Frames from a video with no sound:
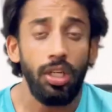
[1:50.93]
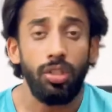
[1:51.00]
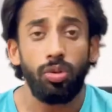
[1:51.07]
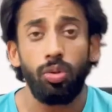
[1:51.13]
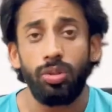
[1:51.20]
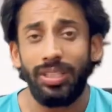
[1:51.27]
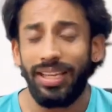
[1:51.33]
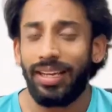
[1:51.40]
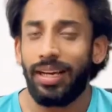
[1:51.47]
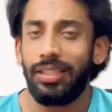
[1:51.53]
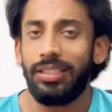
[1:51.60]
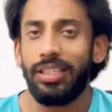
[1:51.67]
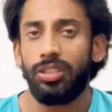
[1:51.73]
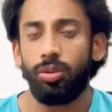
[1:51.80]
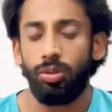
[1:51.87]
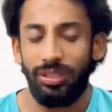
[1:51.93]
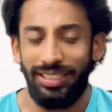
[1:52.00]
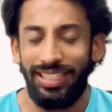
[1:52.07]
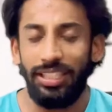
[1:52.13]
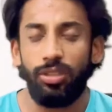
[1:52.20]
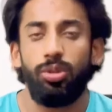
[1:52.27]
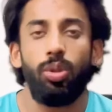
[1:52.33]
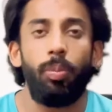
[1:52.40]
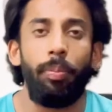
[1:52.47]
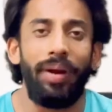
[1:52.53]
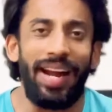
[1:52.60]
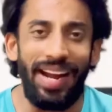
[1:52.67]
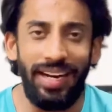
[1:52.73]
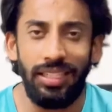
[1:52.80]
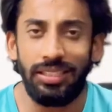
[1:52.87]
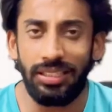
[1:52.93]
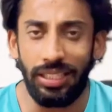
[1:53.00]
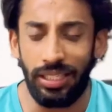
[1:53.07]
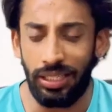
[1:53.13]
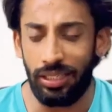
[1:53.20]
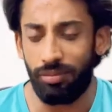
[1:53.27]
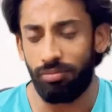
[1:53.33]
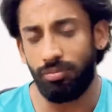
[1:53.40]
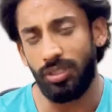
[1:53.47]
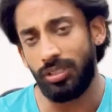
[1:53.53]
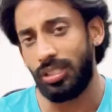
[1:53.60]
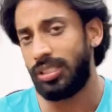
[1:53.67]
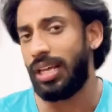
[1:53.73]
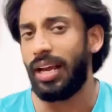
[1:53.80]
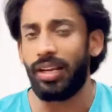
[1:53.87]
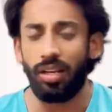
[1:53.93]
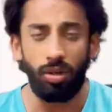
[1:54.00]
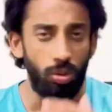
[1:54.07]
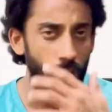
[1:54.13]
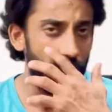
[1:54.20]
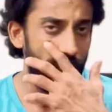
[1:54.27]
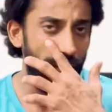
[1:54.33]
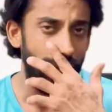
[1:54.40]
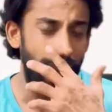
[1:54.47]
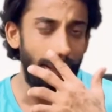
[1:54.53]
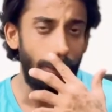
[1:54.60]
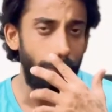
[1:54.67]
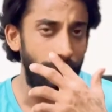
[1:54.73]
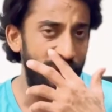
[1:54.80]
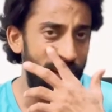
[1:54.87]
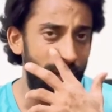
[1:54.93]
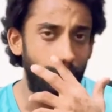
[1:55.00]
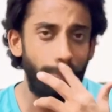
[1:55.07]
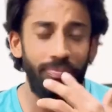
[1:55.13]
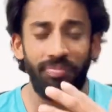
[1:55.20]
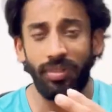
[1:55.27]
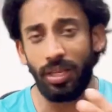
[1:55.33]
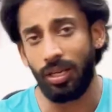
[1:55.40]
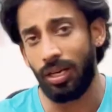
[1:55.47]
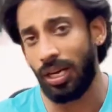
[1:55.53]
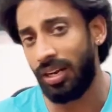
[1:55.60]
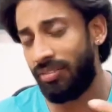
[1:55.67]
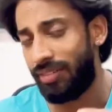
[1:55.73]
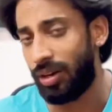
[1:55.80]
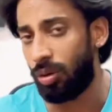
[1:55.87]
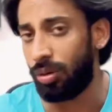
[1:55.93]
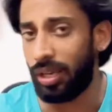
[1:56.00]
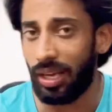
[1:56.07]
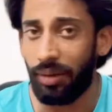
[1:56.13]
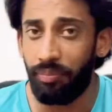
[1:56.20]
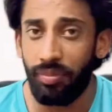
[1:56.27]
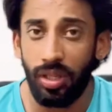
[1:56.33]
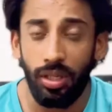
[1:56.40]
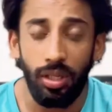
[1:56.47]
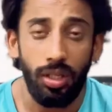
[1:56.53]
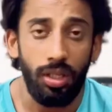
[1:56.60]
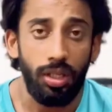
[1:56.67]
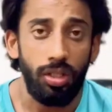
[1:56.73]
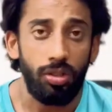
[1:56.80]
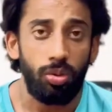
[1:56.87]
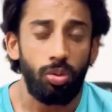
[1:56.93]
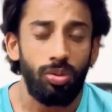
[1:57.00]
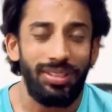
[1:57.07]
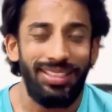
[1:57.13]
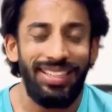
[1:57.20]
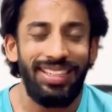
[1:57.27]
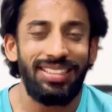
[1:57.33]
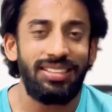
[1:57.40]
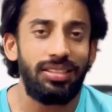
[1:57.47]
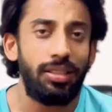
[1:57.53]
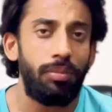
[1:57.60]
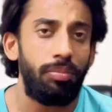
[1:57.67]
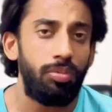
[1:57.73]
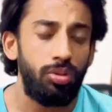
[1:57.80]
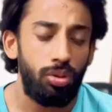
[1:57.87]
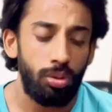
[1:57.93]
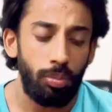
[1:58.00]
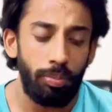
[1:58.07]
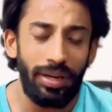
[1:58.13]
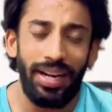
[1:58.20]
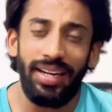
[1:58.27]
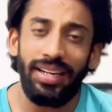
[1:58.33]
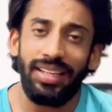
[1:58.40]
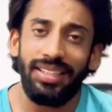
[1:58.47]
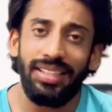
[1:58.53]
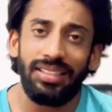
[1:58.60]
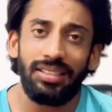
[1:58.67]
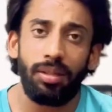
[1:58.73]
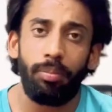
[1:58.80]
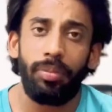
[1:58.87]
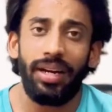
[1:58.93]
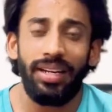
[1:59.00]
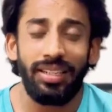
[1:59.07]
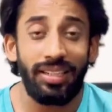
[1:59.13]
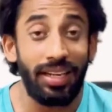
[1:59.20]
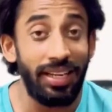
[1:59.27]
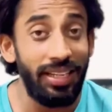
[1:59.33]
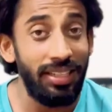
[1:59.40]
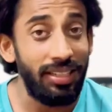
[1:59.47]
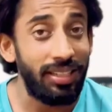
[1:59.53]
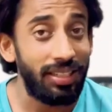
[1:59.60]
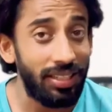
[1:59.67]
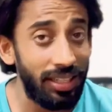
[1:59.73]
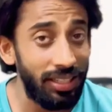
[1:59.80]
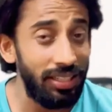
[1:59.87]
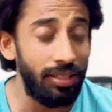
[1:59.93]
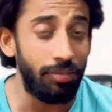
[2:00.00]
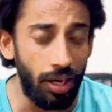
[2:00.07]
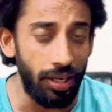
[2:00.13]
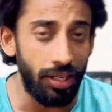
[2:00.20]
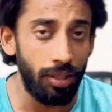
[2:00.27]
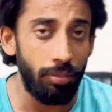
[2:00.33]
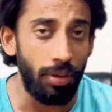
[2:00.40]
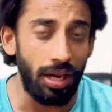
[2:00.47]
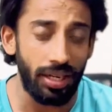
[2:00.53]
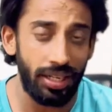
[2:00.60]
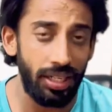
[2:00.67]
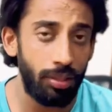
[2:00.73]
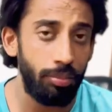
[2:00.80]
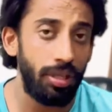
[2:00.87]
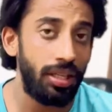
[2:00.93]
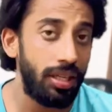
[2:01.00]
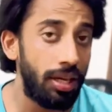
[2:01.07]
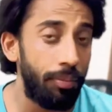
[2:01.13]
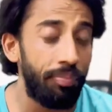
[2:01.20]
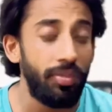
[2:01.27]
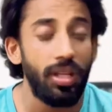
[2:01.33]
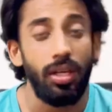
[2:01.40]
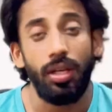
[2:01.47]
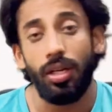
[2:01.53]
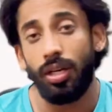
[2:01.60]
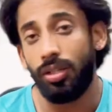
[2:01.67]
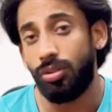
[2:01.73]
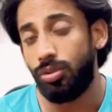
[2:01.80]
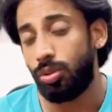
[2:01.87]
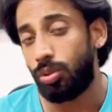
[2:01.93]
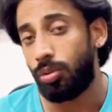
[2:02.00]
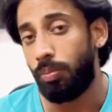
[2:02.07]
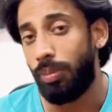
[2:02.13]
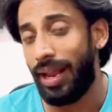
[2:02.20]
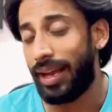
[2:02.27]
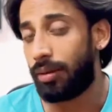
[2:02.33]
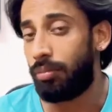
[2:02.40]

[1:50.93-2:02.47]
तो देखा जाए तो ये जो ब्रांड्स हैं जैसे थाइगर हो गया अपना, अपना अल्फ़ा हो गया तो ये सब जो ब्रांड है ये सब ब्रांड कहीं ना कहीं अंडर मार्केट में या जो ब्लैक